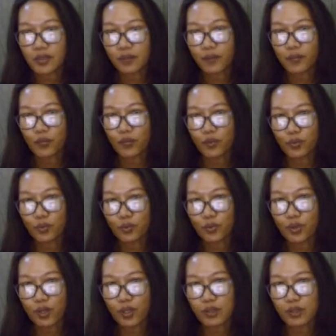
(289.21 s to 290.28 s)

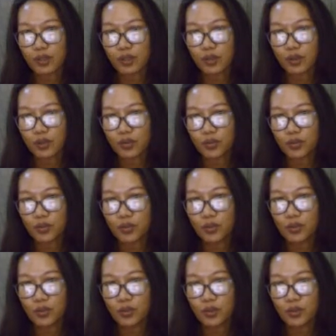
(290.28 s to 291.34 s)
60 atau
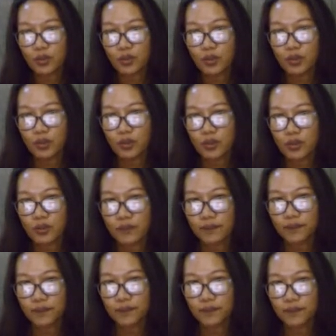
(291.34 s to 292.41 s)

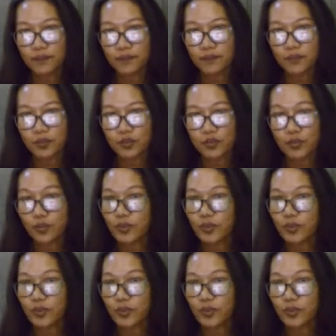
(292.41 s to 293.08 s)
um, 75